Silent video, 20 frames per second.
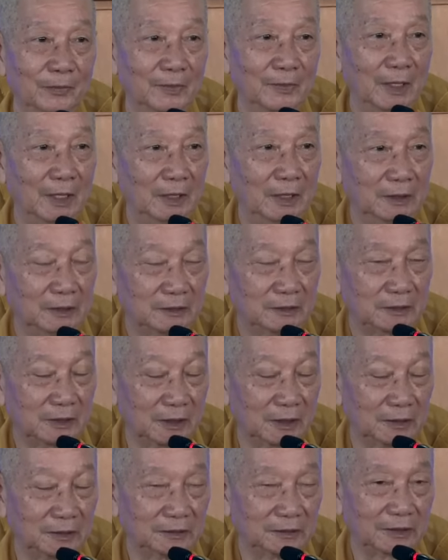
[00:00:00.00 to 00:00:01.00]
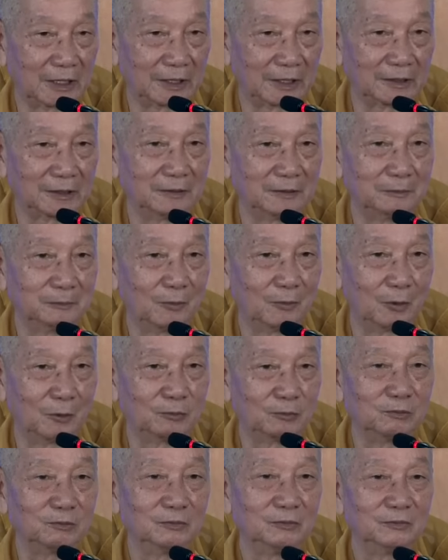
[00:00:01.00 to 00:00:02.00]
để trở thành
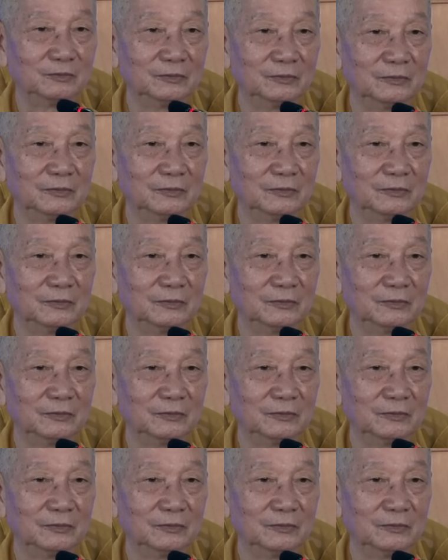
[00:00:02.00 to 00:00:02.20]
một